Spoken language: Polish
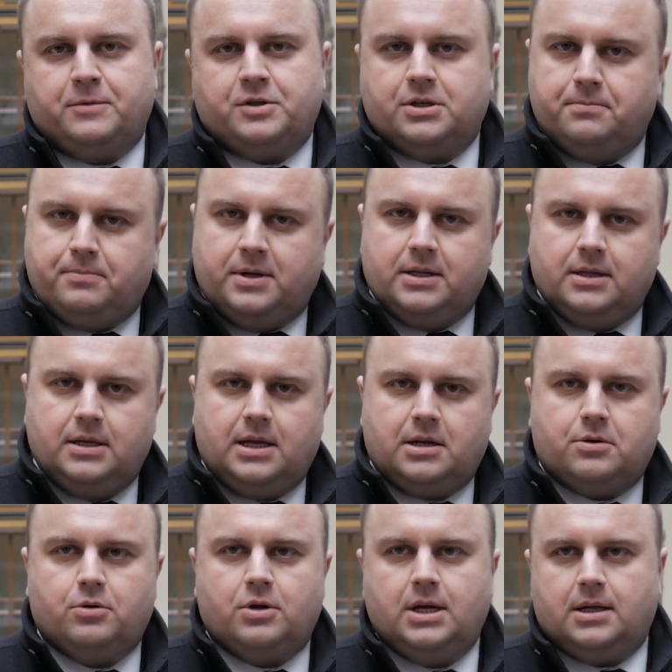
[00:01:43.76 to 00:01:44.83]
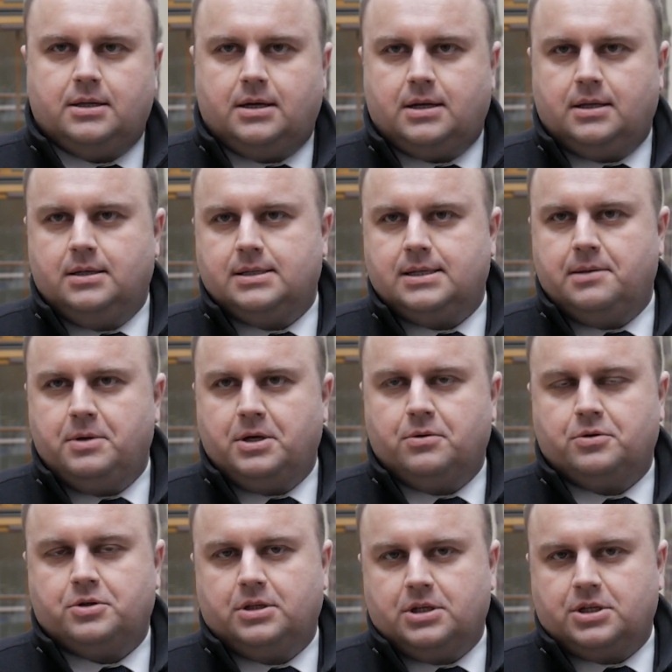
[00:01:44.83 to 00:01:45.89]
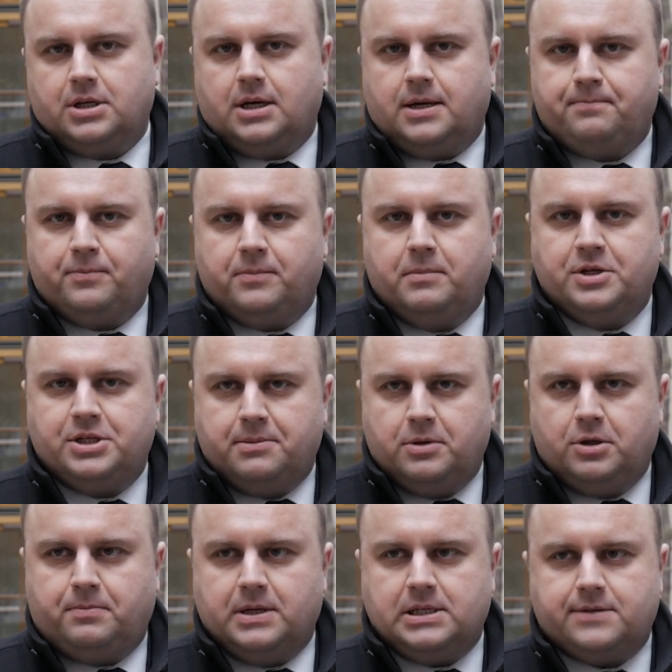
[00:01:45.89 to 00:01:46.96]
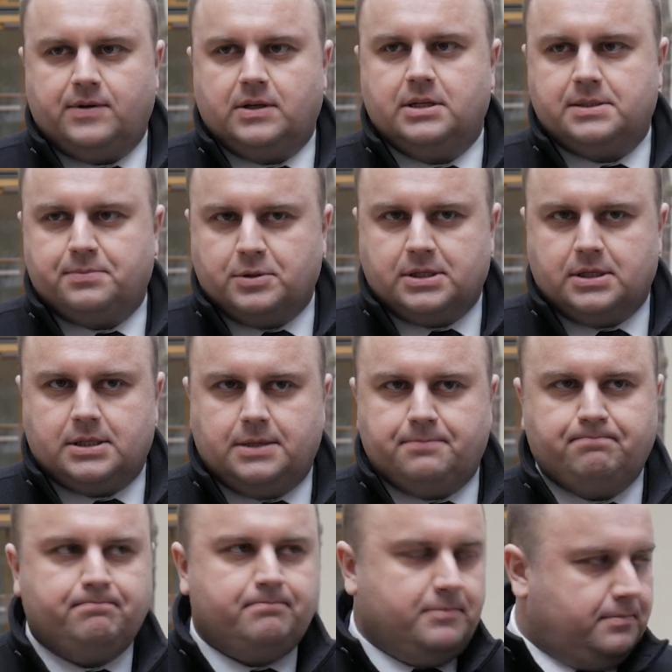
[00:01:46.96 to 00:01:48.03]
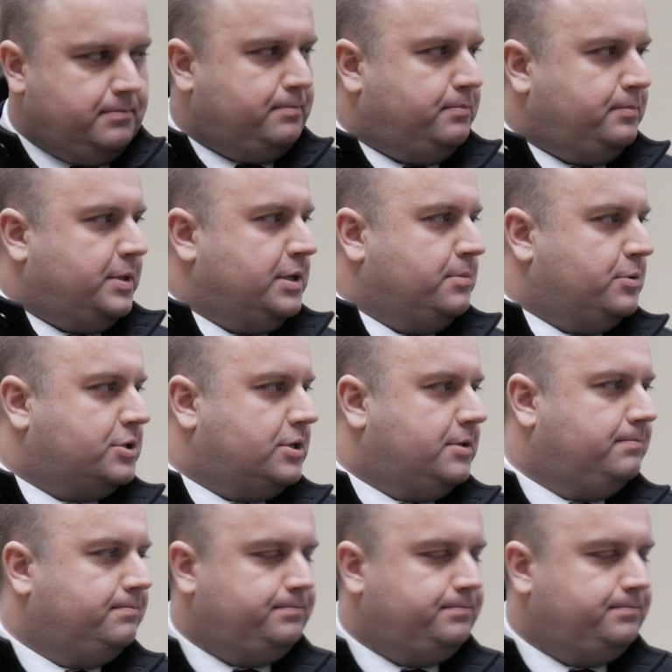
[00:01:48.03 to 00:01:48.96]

czy pan Jan Kuriata, radny Sejmiku, czy też ja będziemy do Państwa dyspozycji. Panie pośle.